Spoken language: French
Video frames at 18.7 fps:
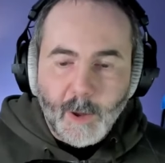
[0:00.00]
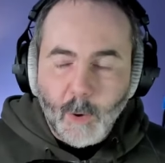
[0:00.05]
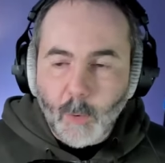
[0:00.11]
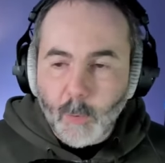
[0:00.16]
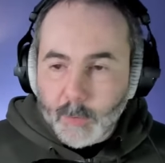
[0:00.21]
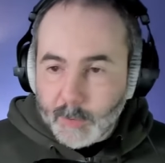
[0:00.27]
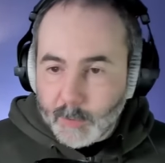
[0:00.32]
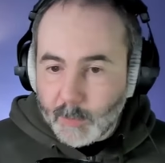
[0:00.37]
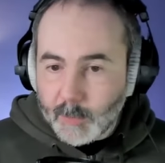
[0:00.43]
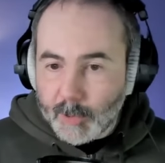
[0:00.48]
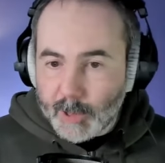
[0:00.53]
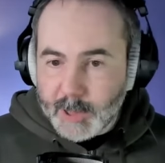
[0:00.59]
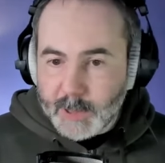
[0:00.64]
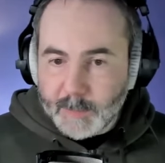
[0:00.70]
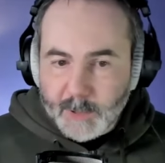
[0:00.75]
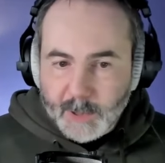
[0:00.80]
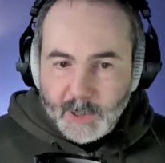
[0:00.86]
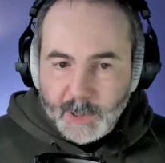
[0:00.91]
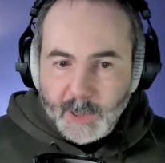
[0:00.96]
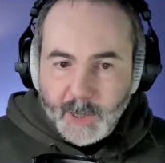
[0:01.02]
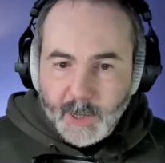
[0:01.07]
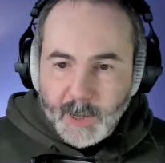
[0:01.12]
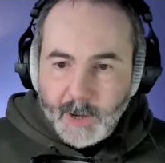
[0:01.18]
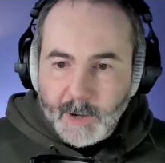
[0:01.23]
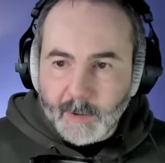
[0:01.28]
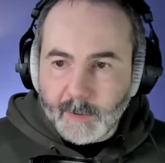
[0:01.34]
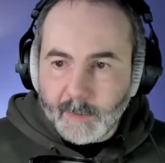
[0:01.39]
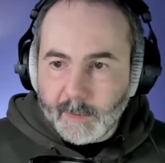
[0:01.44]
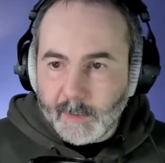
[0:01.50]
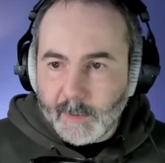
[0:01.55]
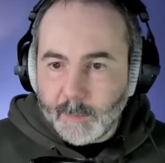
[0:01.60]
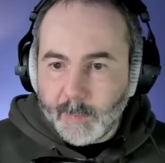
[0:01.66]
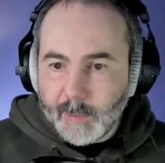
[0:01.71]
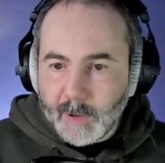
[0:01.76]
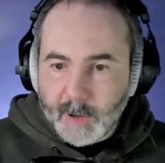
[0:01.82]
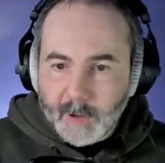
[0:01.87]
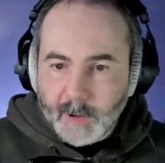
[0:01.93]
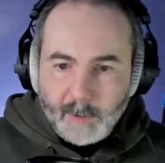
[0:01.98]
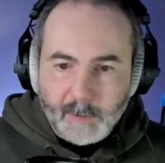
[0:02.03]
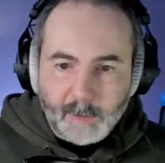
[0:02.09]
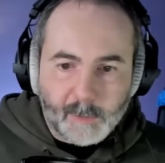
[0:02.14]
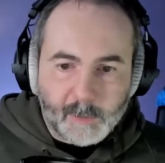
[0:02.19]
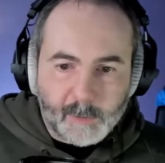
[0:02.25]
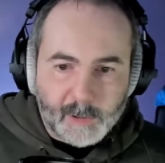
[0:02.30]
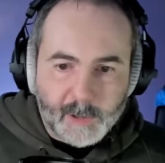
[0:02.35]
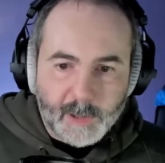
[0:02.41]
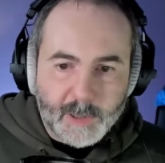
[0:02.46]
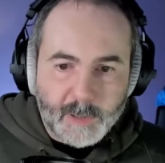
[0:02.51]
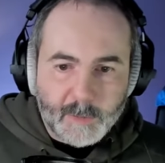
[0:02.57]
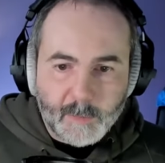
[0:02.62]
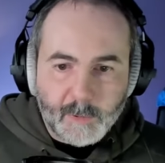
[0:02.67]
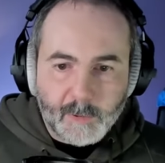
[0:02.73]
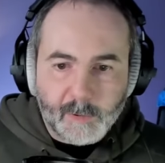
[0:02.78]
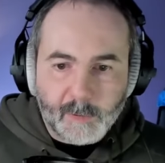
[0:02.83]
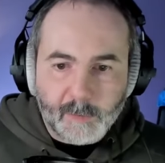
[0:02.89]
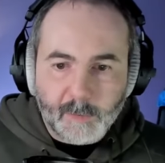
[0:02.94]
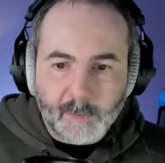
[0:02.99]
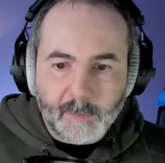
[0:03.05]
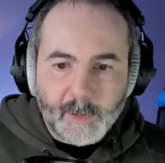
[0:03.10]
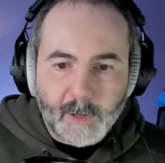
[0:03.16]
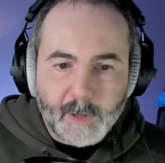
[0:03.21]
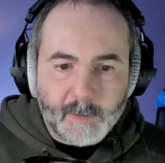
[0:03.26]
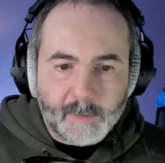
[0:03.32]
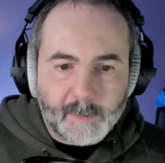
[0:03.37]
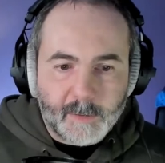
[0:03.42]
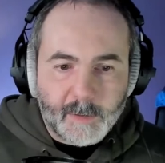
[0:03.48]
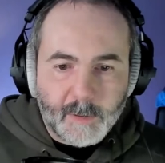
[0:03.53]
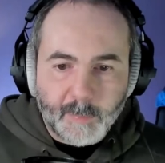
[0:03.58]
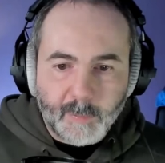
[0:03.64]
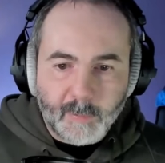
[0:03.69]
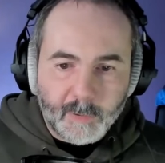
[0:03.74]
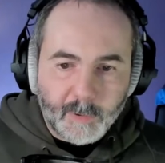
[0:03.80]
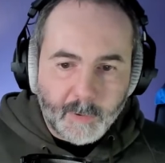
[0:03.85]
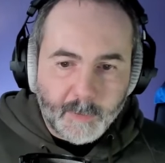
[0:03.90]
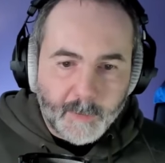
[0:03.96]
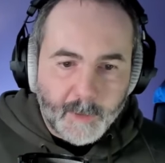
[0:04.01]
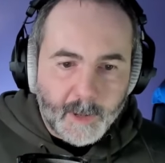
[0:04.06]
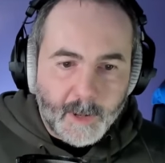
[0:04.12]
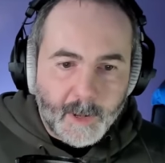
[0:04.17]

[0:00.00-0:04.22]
On est au régime général et pas au régime euh, social des indépendants.